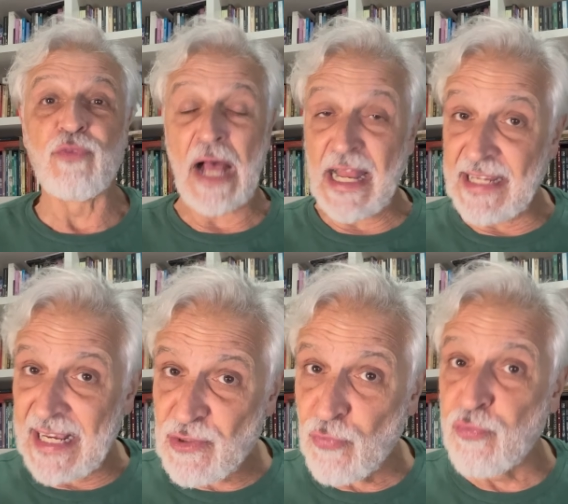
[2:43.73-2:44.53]

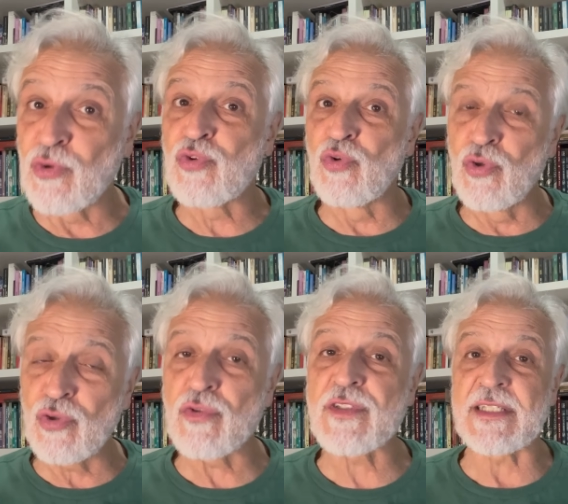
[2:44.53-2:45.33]
Aliás, o futuro
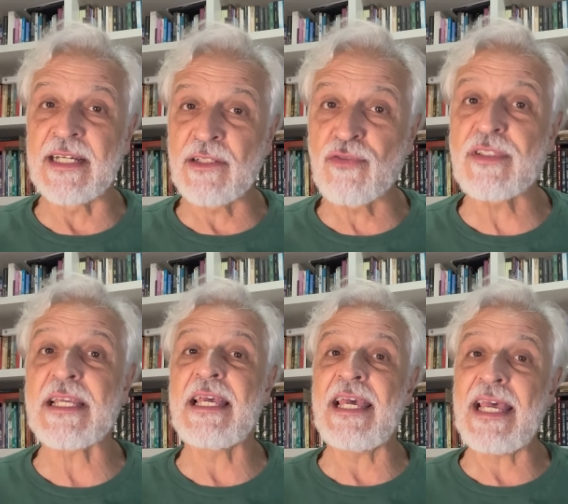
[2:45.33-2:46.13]
do
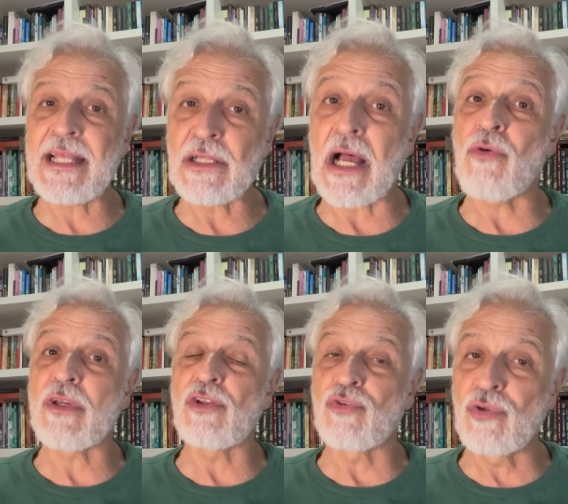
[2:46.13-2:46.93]
Santos é, ao
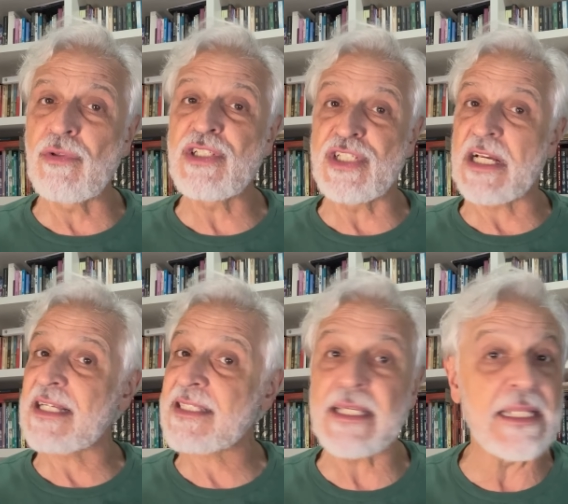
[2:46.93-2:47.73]
que tudo indica,
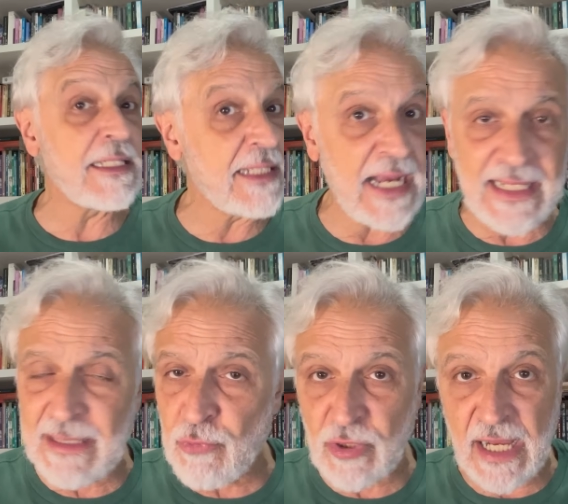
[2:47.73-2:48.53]
se
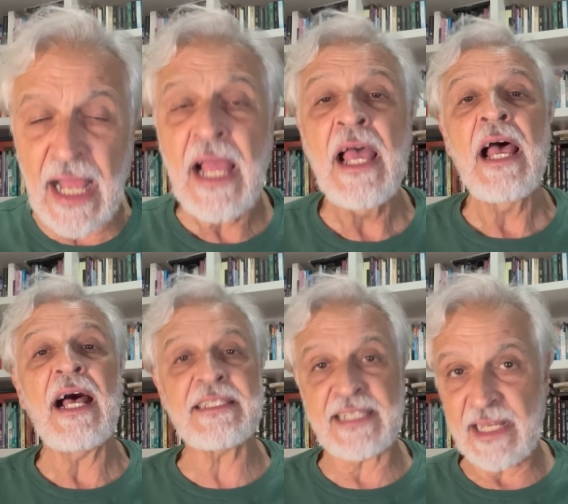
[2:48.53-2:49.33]
nada mudar,
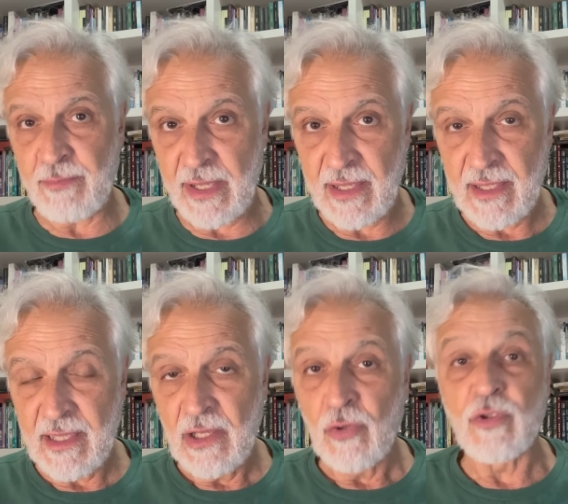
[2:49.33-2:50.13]
a Série B
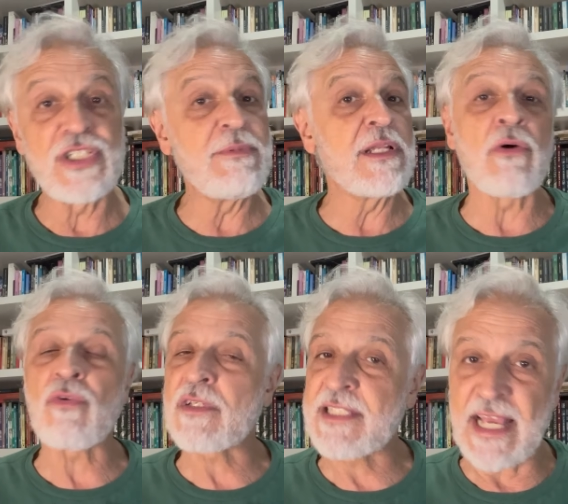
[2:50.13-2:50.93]
o time não
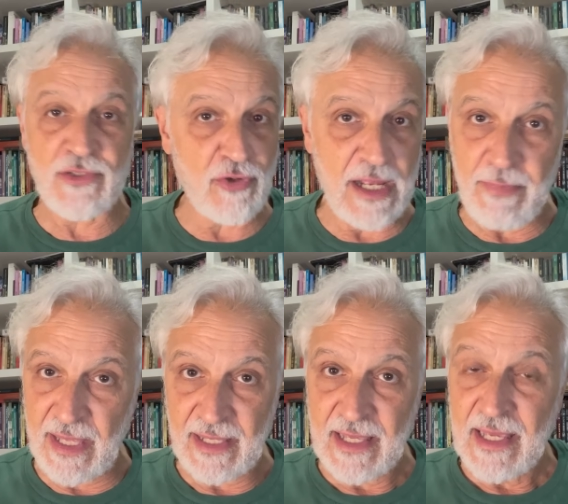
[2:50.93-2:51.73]
consegue jogar
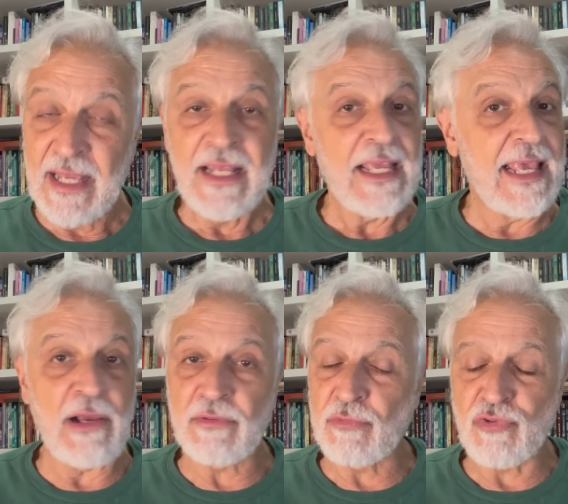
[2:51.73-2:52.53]
bem. É,
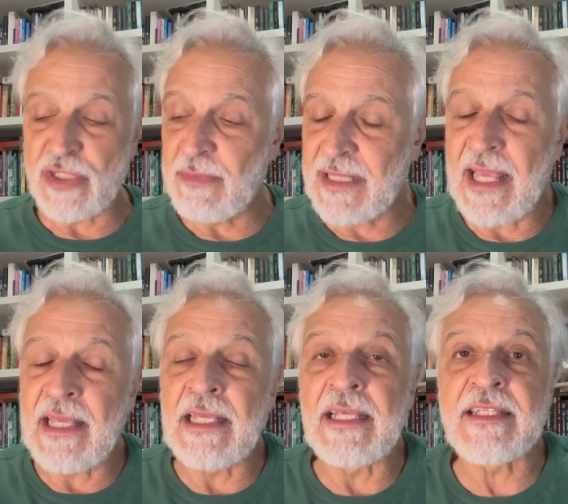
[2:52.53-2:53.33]
o time
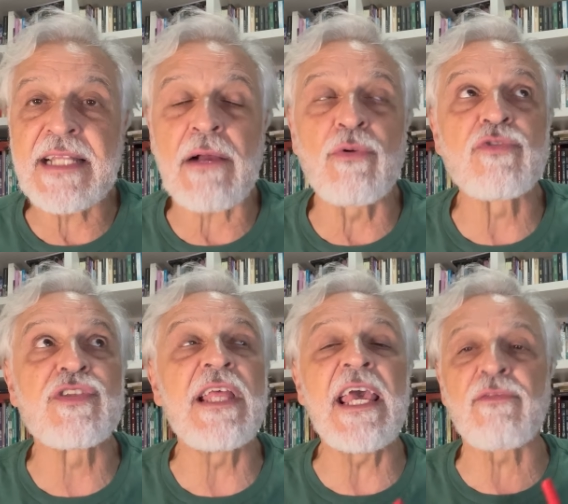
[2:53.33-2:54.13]
tem está com
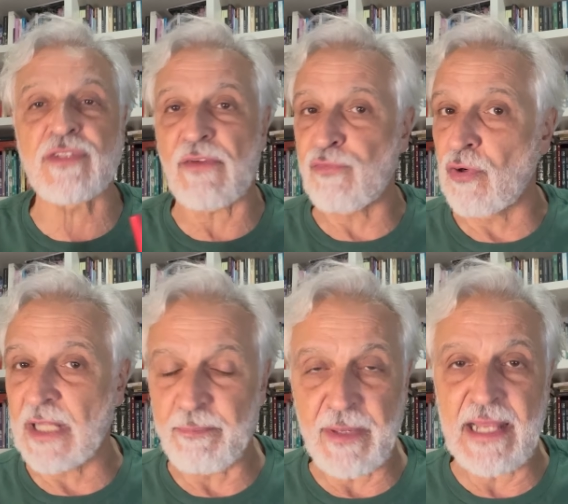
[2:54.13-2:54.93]
os nervos à flor
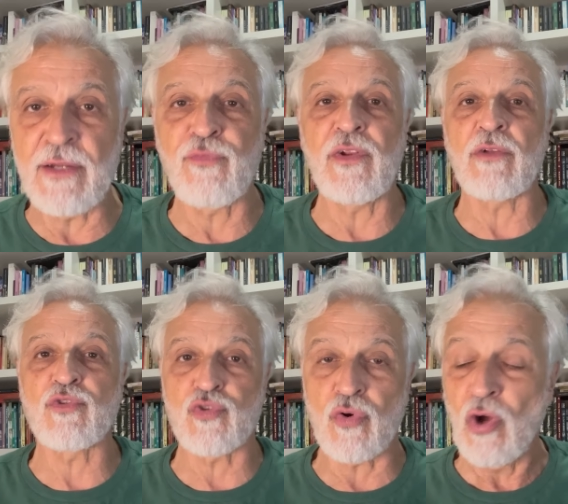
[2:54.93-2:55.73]
da pele. No final do
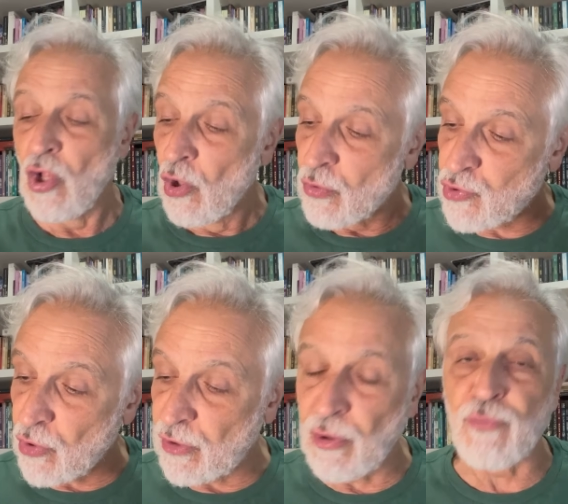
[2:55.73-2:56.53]
jogo, o
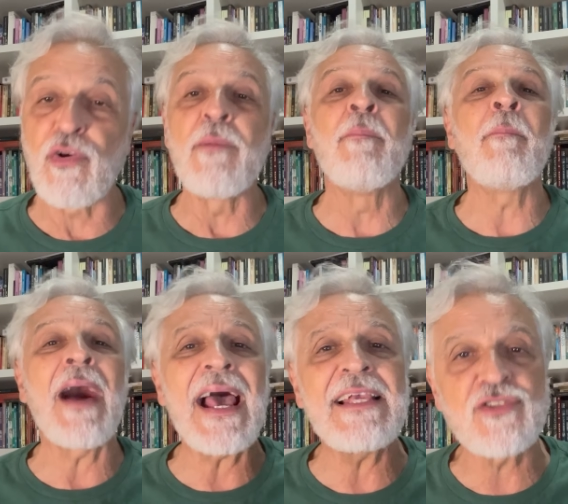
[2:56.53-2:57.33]
Soteudo foi
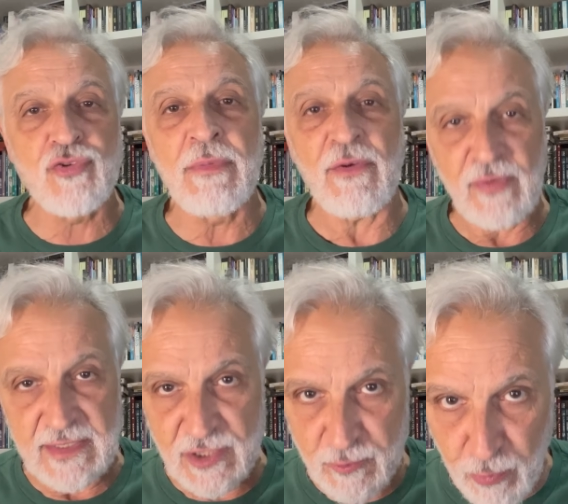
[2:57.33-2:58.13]
mais uma
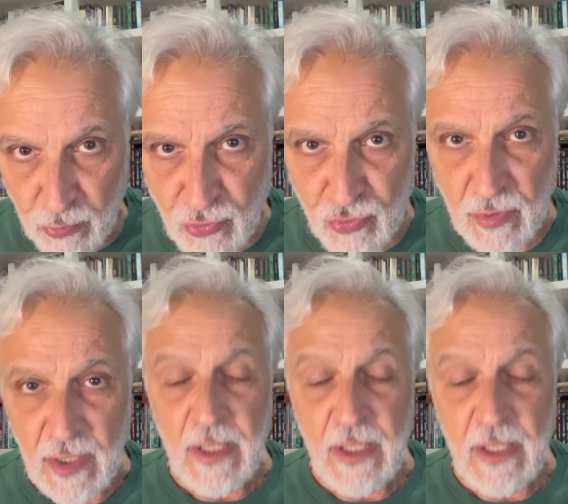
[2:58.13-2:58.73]
vez expulso.